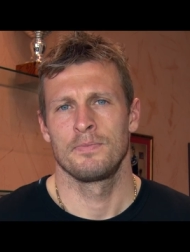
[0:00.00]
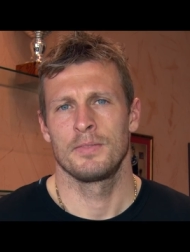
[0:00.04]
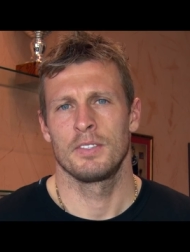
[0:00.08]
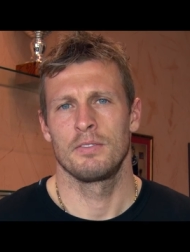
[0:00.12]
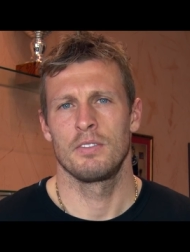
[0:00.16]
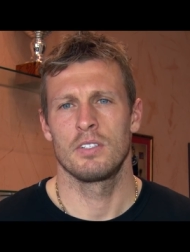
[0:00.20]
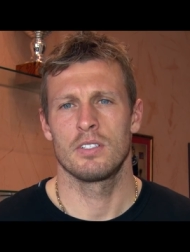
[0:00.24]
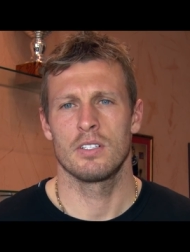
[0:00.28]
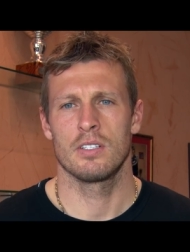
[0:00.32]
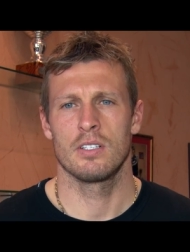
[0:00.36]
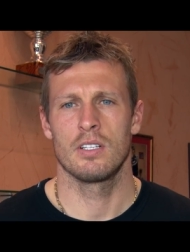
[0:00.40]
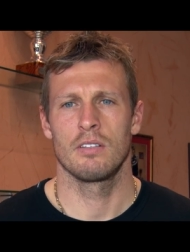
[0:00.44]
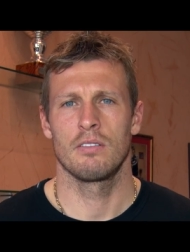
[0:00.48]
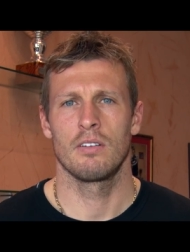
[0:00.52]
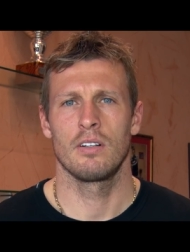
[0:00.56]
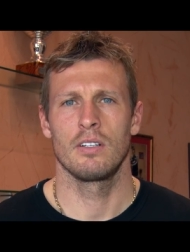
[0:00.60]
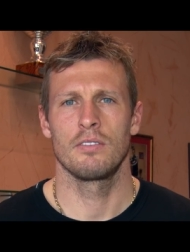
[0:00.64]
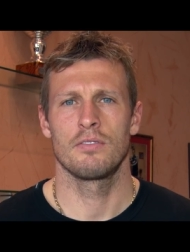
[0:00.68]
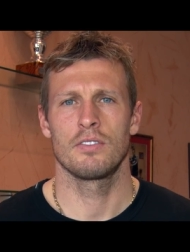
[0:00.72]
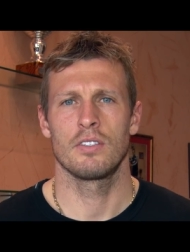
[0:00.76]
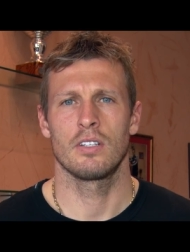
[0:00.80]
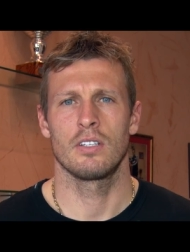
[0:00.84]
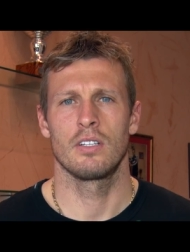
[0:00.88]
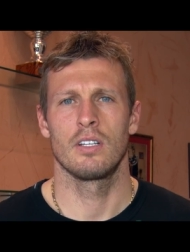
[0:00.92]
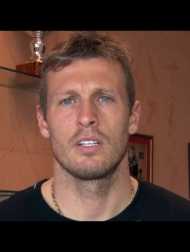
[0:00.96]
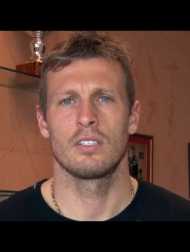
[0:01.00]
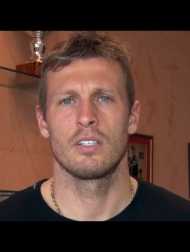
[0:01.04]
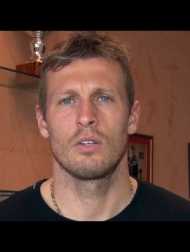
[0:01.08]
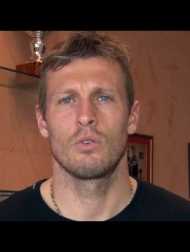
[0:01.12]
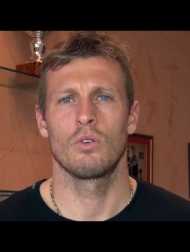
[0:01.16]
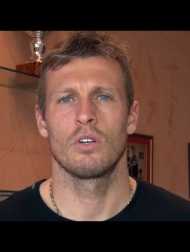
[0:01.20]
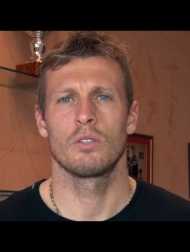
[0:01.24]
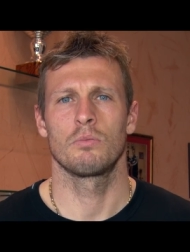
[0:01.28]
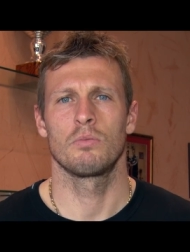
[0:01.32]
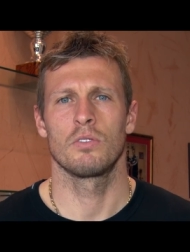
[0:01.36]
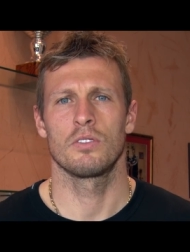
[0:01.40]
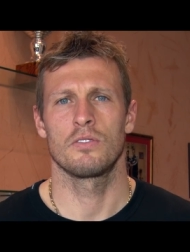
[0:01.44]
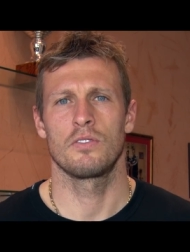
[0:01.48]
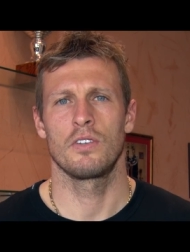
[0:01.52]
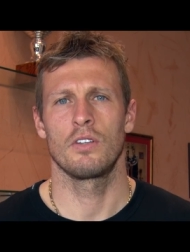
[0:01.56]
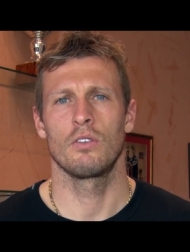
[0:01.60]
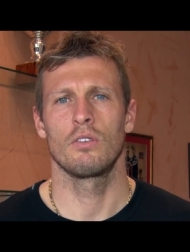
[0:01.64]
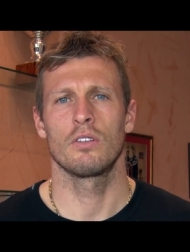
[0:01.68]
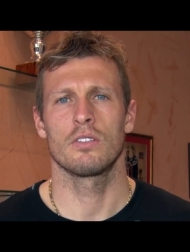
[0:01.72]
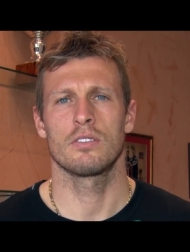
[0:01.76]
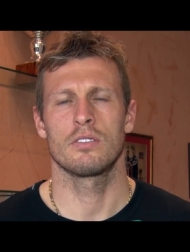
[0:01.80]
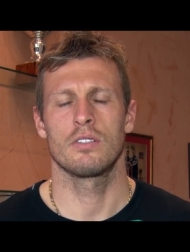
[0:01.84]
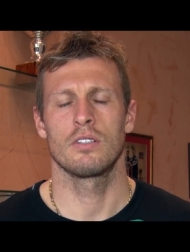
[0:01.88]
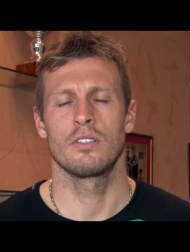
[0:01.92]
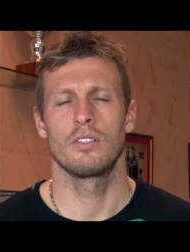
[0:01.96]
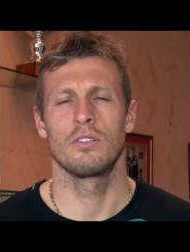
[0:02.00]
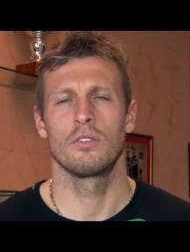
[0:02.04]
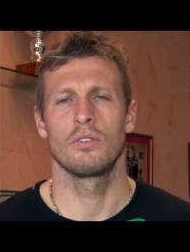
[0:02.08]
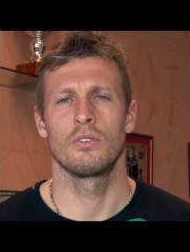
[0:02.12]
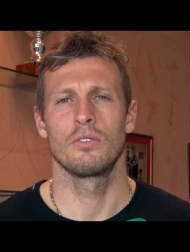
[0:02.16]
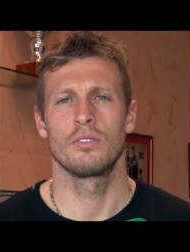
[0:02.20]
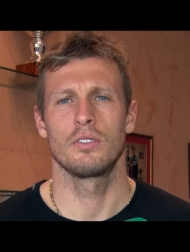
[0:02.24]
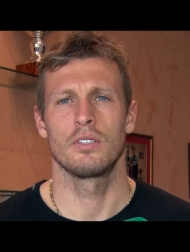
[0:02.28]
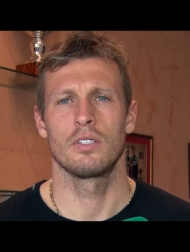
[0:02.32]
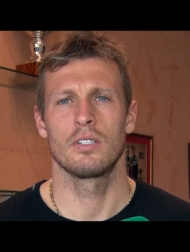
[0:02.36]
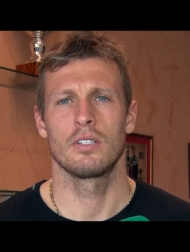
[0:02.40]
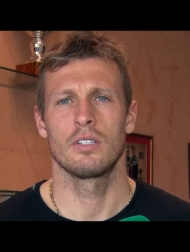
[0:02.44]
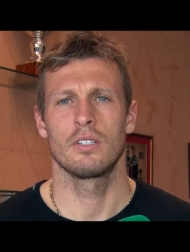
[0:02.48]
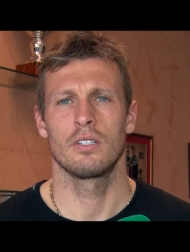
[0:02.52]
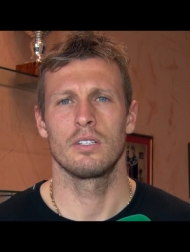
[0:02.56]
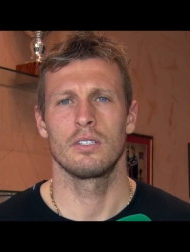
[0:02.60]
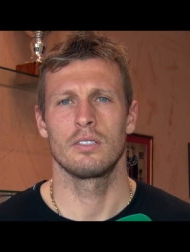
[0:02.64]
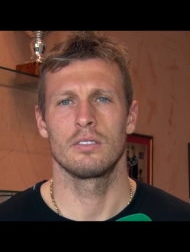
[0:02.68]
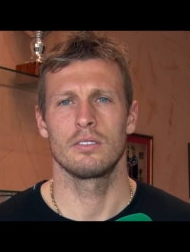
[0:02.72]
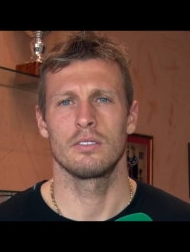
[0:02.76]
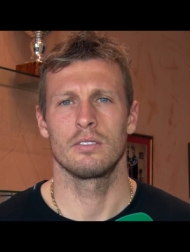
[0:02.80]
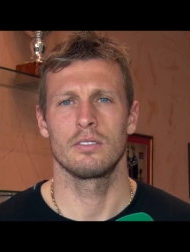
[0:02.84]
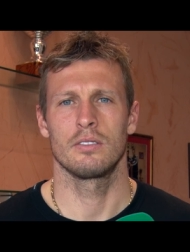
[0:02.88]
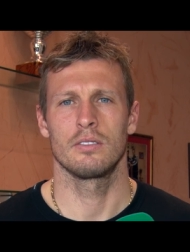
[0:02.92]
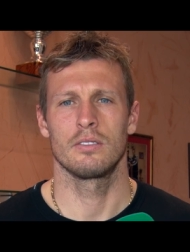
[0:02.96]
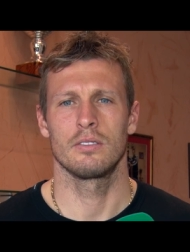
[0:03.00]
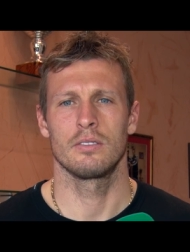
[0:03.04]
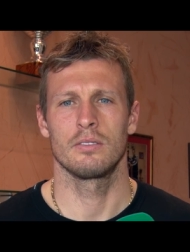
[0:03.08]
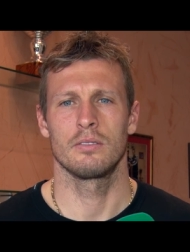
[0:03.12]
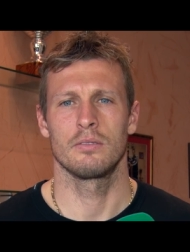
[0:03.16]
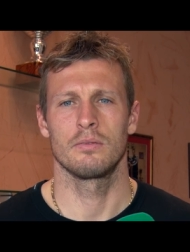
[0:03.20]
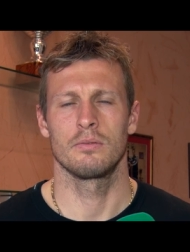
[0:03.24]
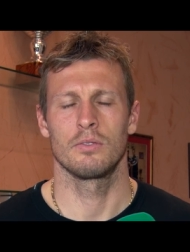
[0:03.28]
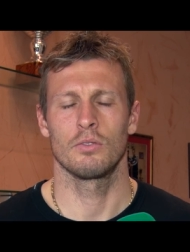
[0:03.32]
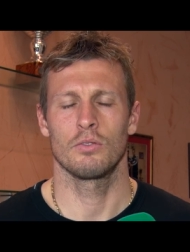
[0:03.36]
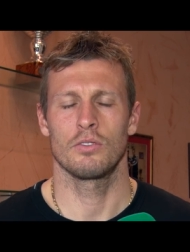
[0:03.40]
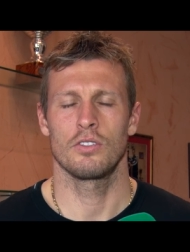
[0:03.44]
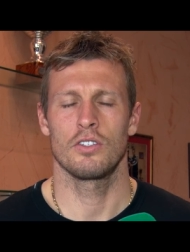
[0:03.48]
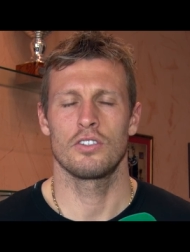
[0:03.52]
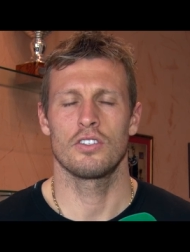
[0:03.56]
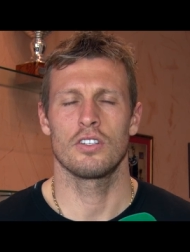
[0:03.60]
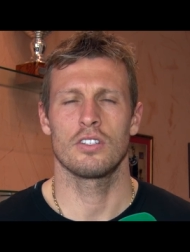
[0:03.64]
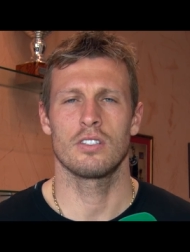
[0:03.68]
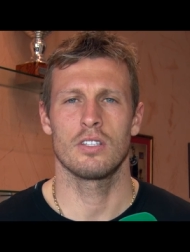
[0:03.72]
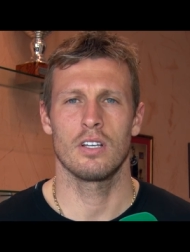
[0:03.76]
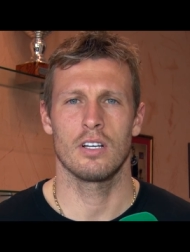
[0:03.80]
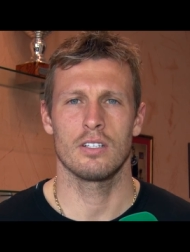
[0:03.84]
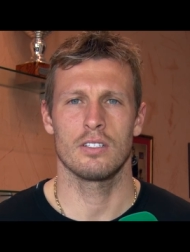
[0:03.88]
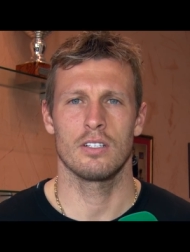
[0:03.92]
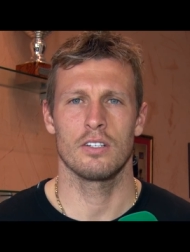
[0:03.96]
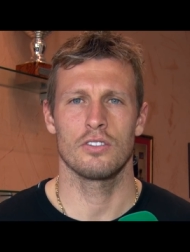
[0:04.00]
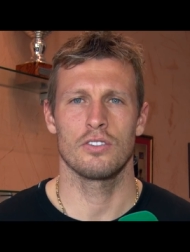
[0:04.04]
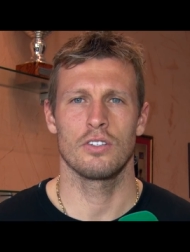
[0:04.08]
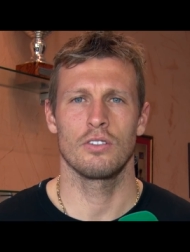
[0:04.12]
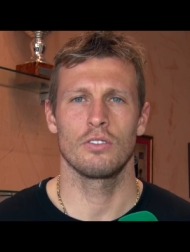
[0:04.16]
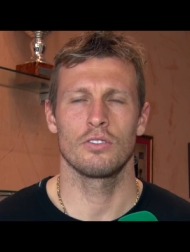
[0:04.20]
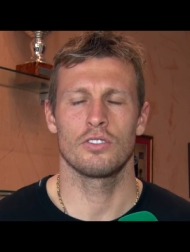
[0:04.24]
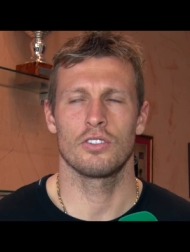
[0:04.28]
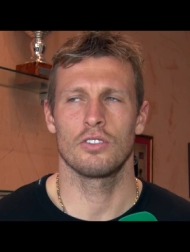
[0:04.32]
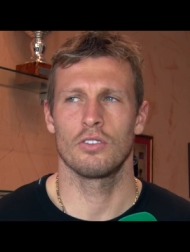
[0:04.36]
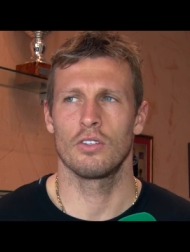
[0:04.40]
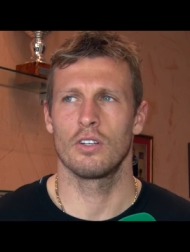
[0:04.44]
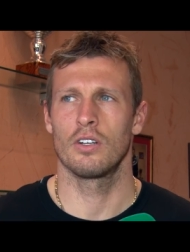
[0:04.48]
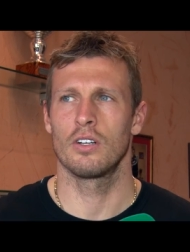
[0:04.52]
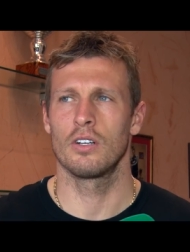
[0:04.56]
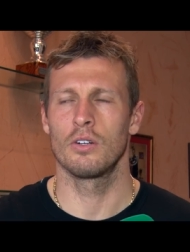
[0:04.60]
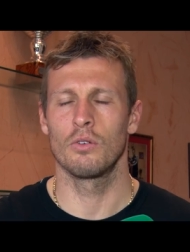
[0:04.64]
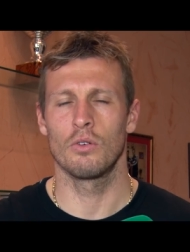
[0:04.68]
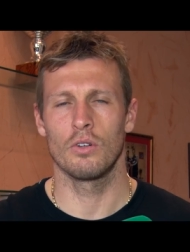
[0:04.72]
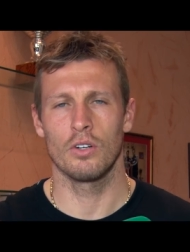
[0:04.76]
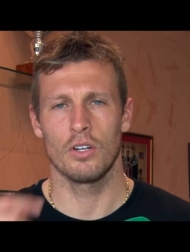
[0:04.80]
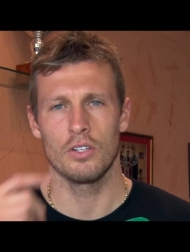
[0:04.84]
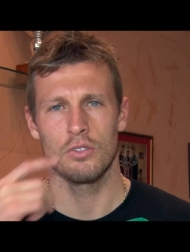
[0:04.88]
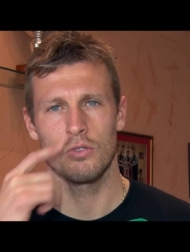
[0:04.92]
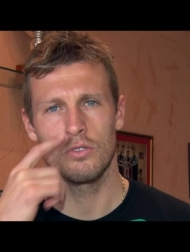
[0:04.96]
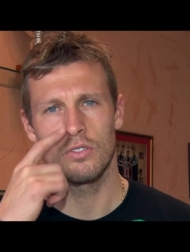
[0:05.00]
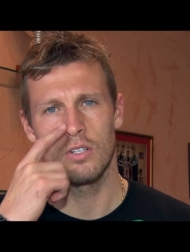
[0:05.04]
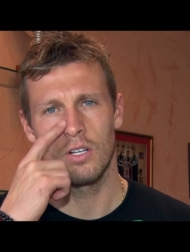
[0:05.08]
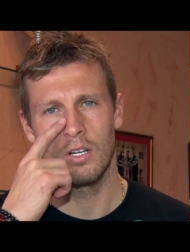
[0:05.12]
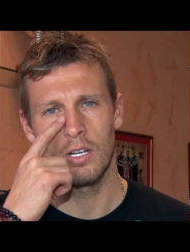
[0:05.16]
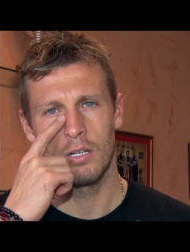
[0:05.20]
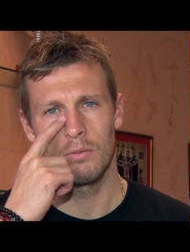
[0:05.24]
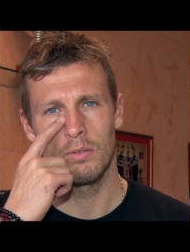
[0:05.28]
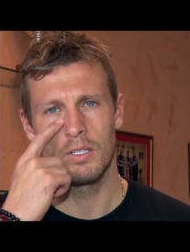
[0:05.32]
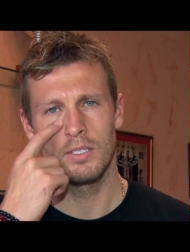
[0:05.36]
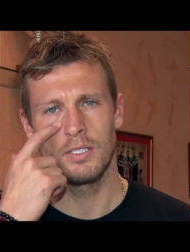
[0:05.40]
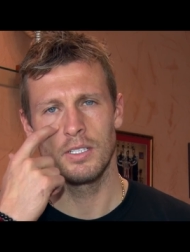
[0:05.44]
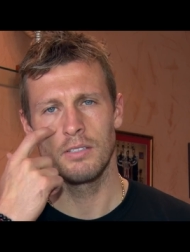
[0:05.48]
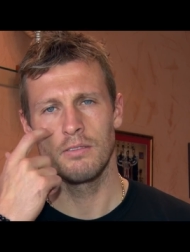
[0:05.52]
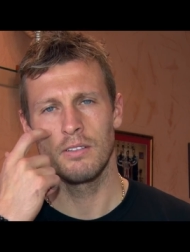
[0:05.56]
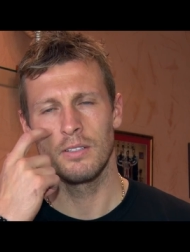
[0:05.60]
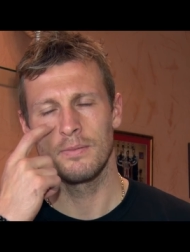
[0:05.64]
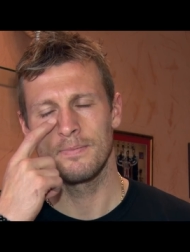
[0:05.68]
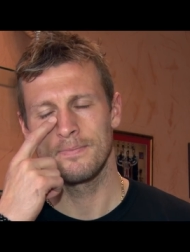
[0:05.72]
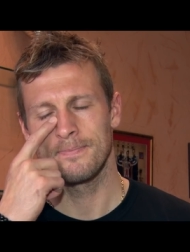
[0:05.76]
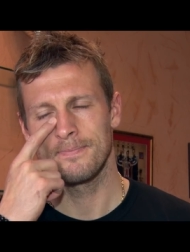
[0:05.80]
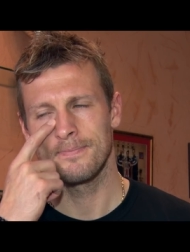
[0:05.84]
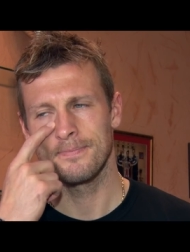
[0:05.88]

вы создавали всегда такую атмосферу на стадионе. Э, ну, сейчас так сложилось, что я ухожу с «Локомотива».